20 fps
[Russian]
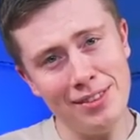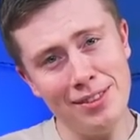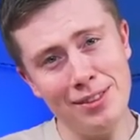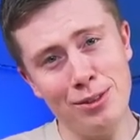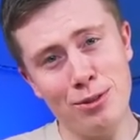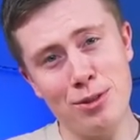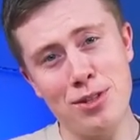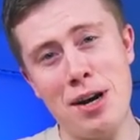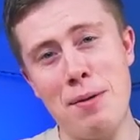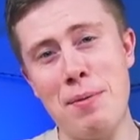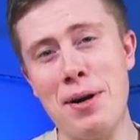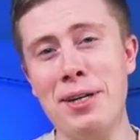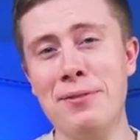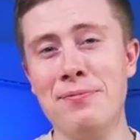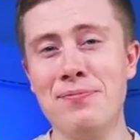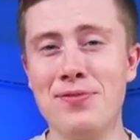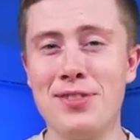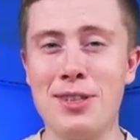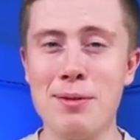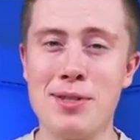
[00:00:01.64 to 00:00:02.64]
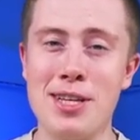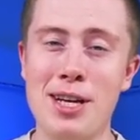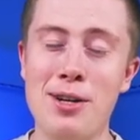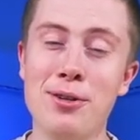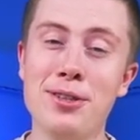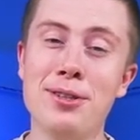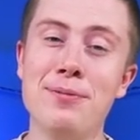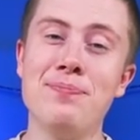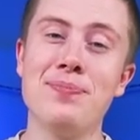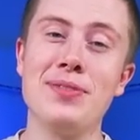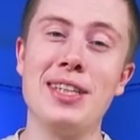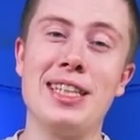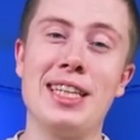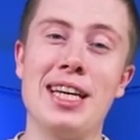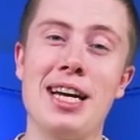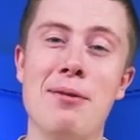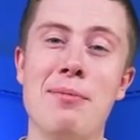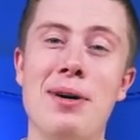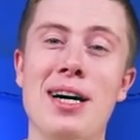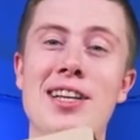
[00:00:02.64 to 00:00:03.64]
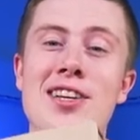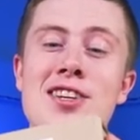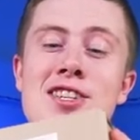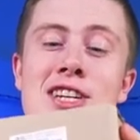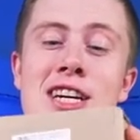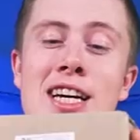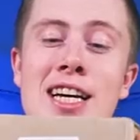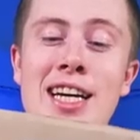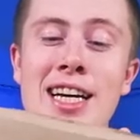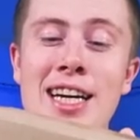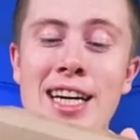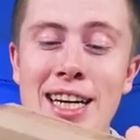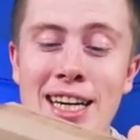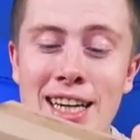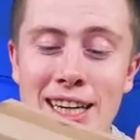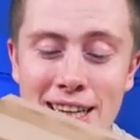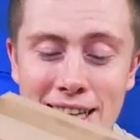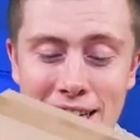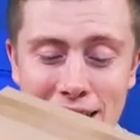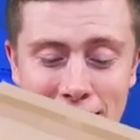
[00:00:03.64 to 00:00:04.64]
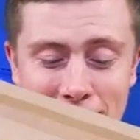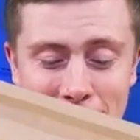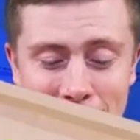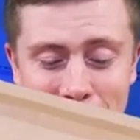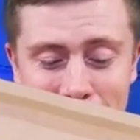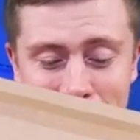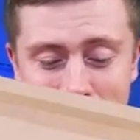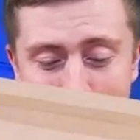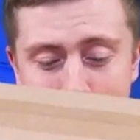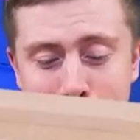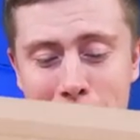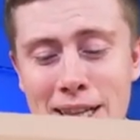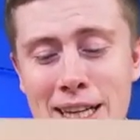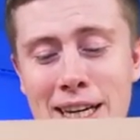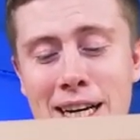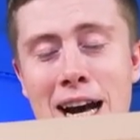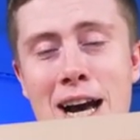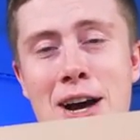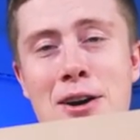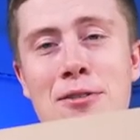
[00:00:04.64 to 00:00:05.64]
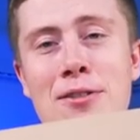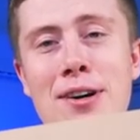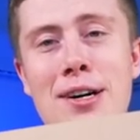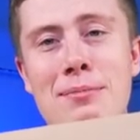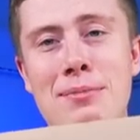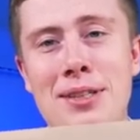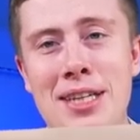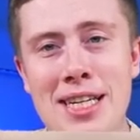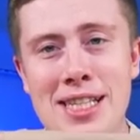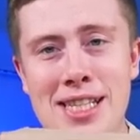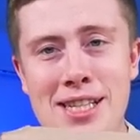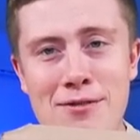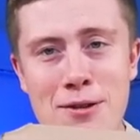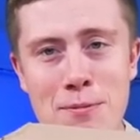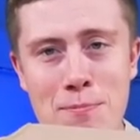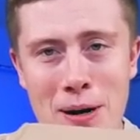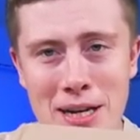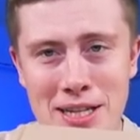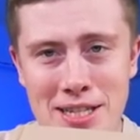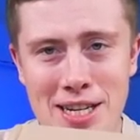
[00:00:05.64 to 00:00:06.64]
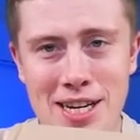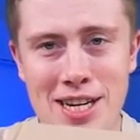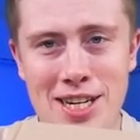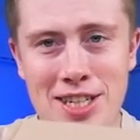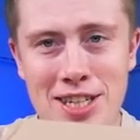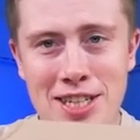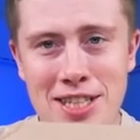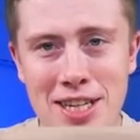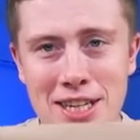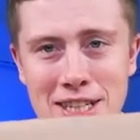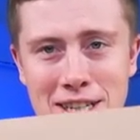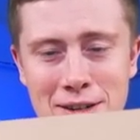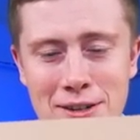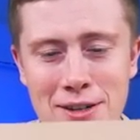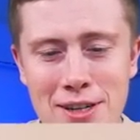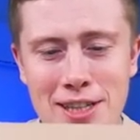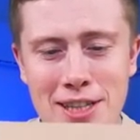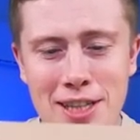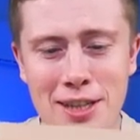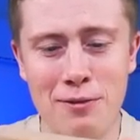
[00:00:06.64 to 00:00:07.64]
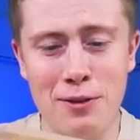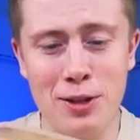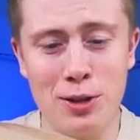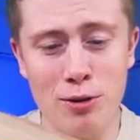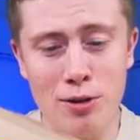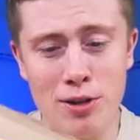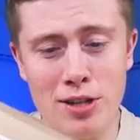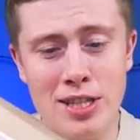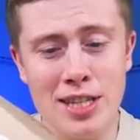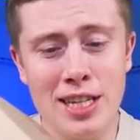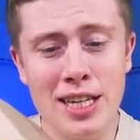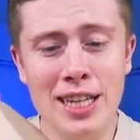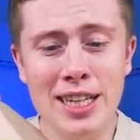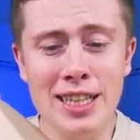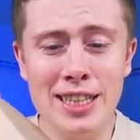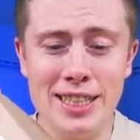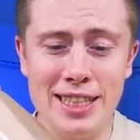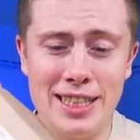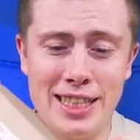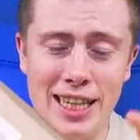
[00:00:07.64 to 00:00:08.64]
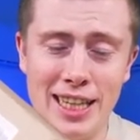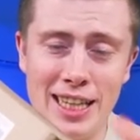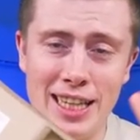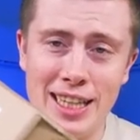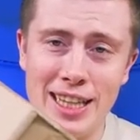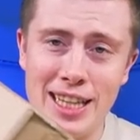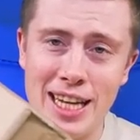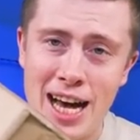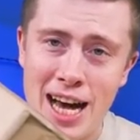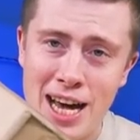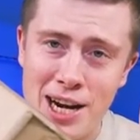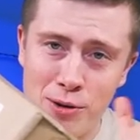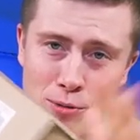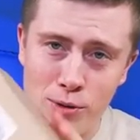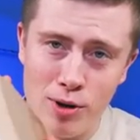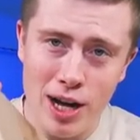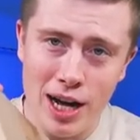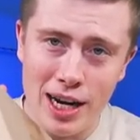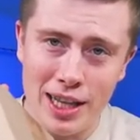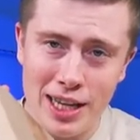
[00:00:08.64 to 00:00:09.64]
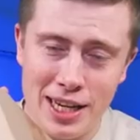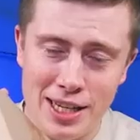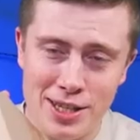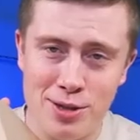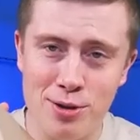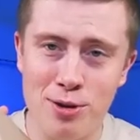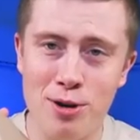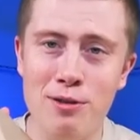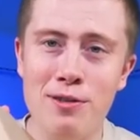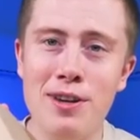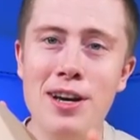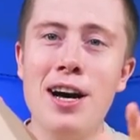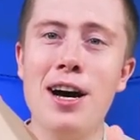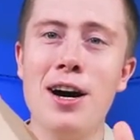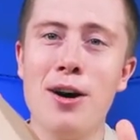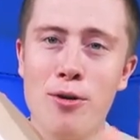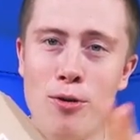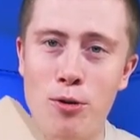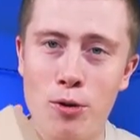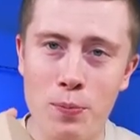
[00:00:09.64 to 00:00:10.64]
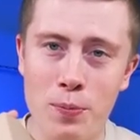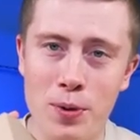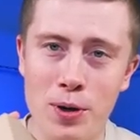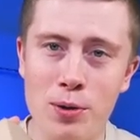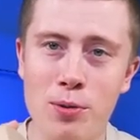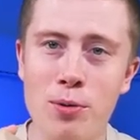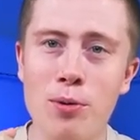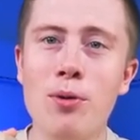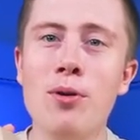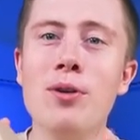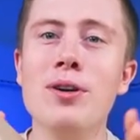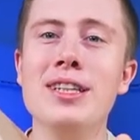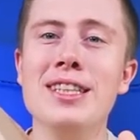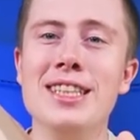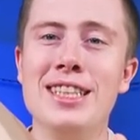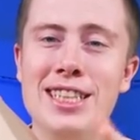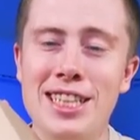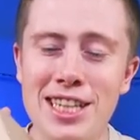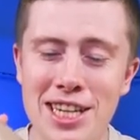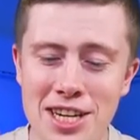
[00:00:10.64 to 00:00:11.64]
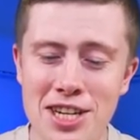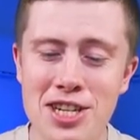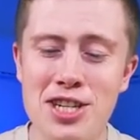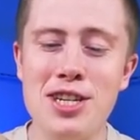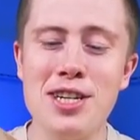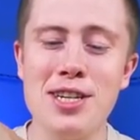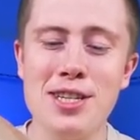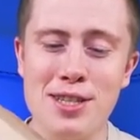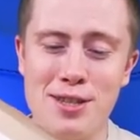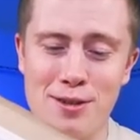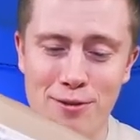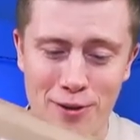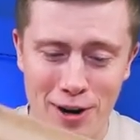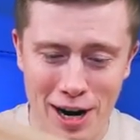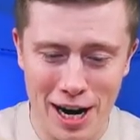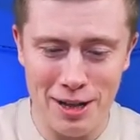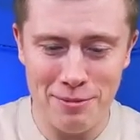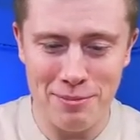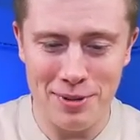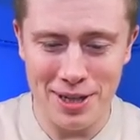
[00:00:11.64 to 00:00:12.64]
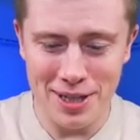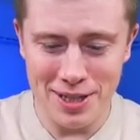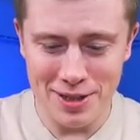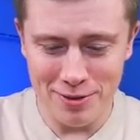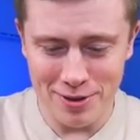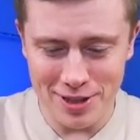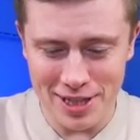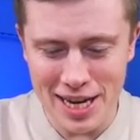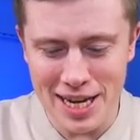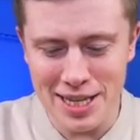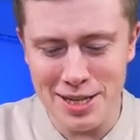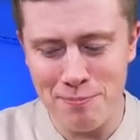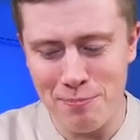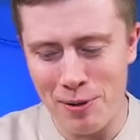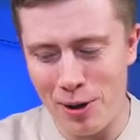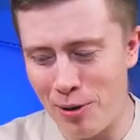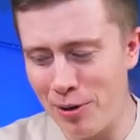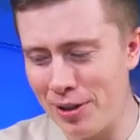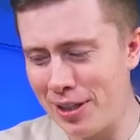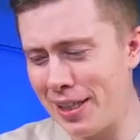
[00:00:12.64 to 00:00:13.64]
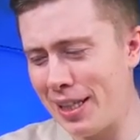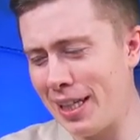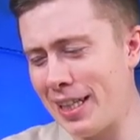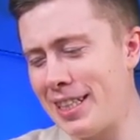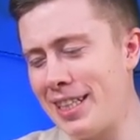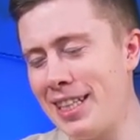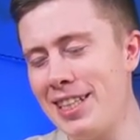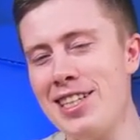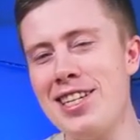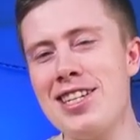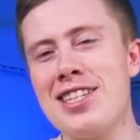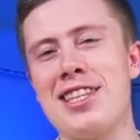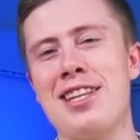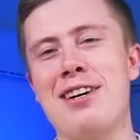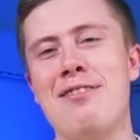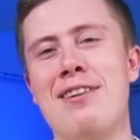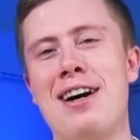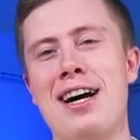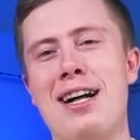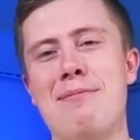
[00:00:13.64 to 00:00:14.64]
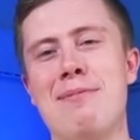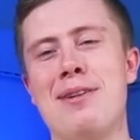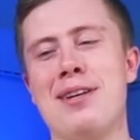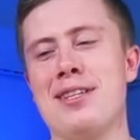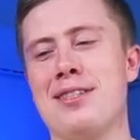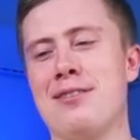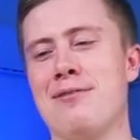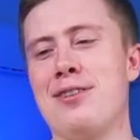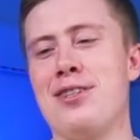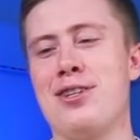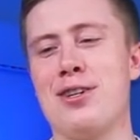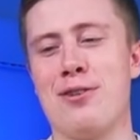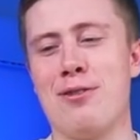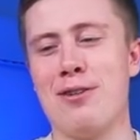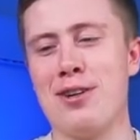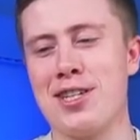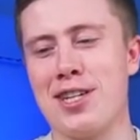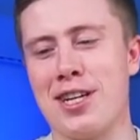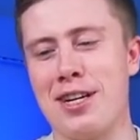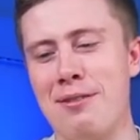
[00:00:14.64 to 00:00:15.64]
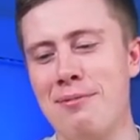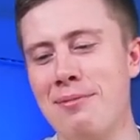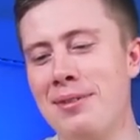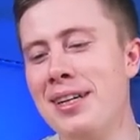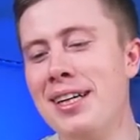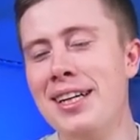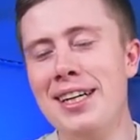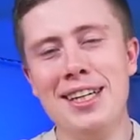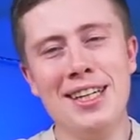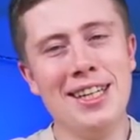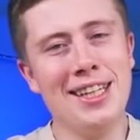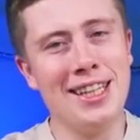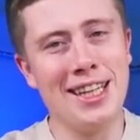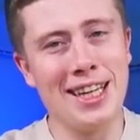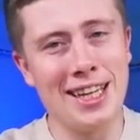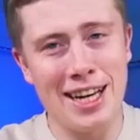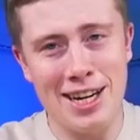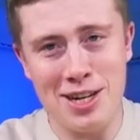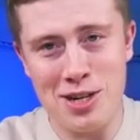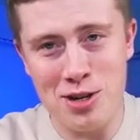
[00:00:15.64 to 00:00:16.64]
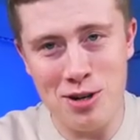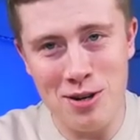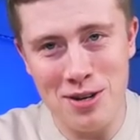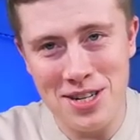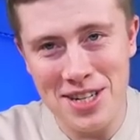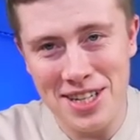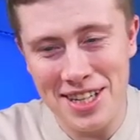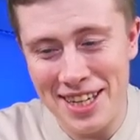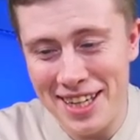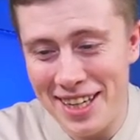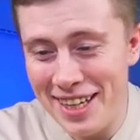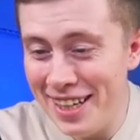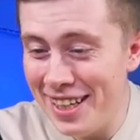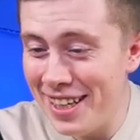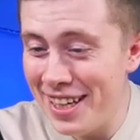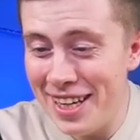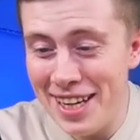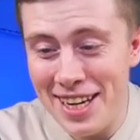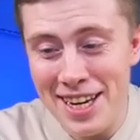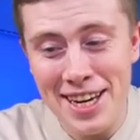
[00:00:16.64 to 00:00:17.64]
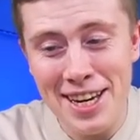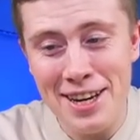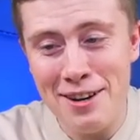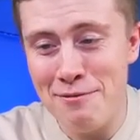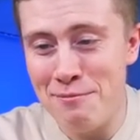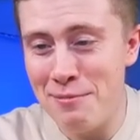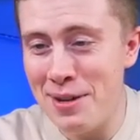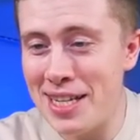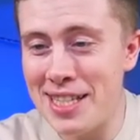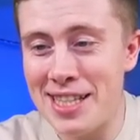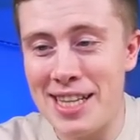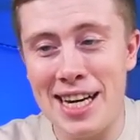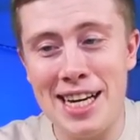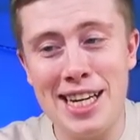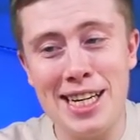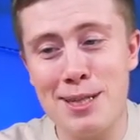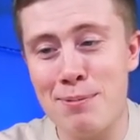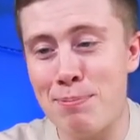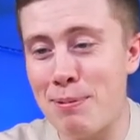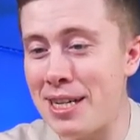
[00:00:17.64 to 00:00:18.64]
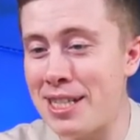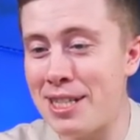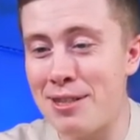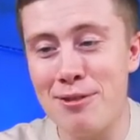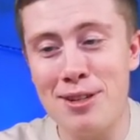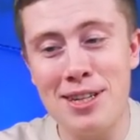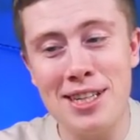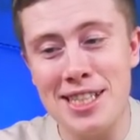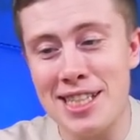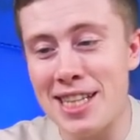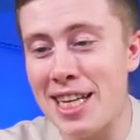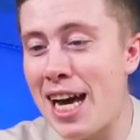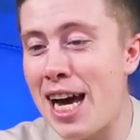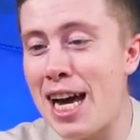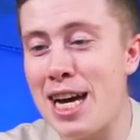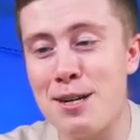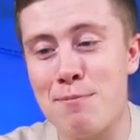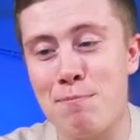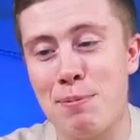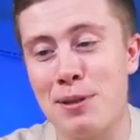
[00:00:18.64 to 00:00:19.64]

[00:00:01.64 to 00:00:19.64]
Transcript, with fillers: Друзья мои, всем салют, это я Романыч. И я предлагаю вам, если вы поддержите этот видос, сделать на регулярной основе рубрику «Дичь с Wildberries». Вы знаете, порой ты так сидишь на Wildberries вечерочком, на горшочке, и вместо Алиэкспресс его листаешь,